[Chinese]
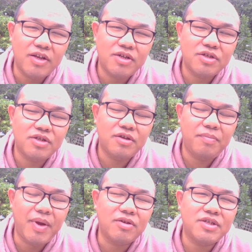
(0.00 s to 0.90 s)
就是
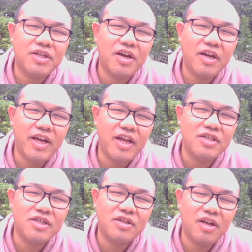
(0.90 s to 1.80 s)
表示一个
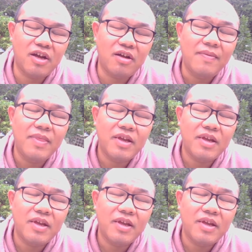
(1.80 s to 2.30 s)
严正的